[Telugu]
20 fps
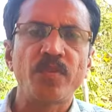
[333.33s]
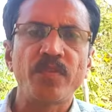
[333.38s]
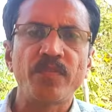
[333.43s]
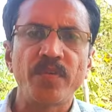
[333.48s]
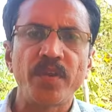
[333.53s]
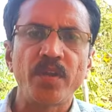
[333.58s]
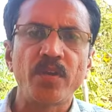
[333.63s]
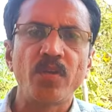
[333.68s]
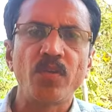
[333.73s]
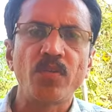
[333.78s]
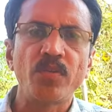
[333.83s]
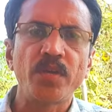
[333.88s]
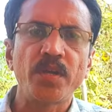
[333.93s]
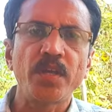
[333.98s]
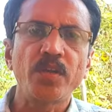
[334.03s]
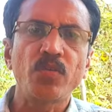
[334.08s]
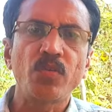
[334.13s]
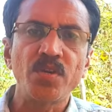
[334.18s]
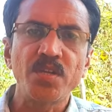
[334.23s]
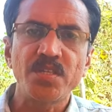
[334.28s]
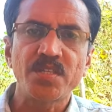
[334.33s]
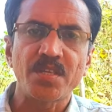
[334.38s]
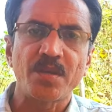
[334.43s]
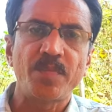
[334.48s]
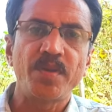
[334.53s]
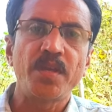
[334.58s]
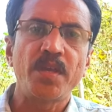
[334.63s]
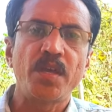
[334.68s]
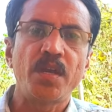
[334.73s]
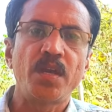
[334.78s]
పోయి వేరులో ఉంటాయి కొన్ని
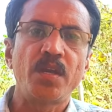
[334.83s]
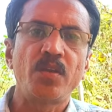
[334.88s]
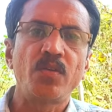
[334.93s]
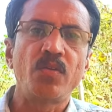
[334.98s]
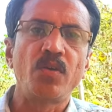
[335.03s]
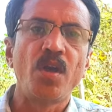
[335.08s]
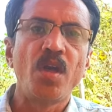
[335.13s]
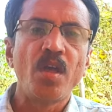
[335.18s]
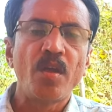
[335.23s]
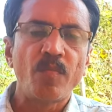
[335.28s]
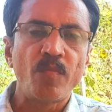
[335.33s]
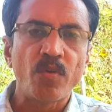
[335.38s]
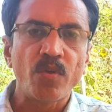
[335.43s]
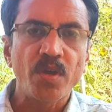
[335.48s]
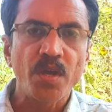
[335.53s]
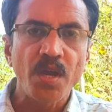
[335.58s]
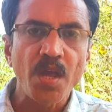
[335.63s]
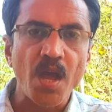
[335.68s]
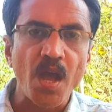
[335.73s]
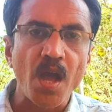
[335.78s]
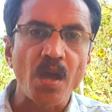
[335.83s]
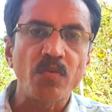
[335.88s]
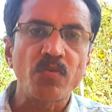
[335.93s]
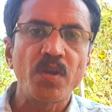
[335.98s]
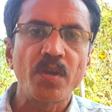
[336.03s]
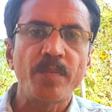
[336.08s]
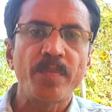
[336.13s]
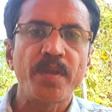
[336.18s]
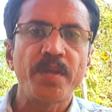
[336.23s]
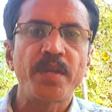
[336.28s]
సమయాలలో
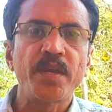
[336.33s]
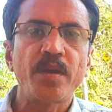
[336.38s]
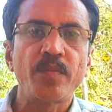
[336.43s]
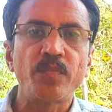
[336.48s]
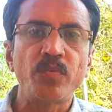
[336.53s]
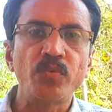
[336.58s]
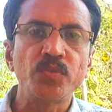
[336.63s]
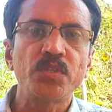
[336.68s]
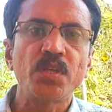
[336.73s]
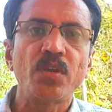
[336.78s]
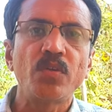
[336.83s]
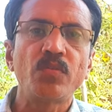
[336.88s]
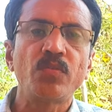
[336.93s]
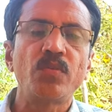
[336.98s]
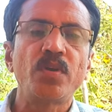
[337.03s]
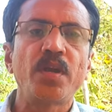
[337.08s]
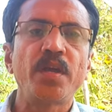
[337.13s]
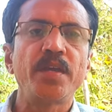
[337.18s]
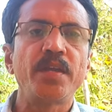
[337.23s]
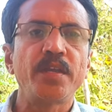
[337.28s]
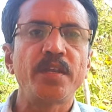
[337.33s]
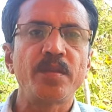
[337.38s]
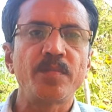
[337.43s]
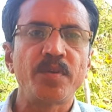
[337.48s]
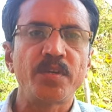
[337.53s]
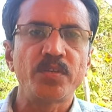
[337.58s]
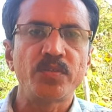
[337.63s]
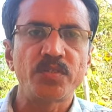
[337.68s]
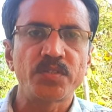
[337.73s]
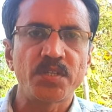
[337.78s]
మొక్కల పైన పూతలో కూడా ఈ
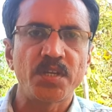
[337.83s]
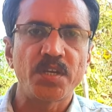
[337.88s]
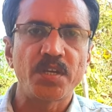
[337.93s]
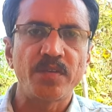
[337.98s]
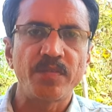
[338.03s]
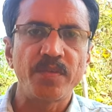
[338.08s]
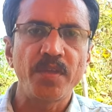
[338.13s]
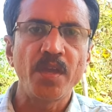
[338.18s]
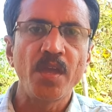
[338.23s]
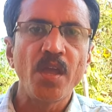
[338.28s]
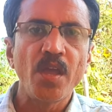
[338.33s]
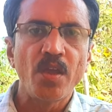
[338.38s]
నిమటోడ్స్ అనేటివి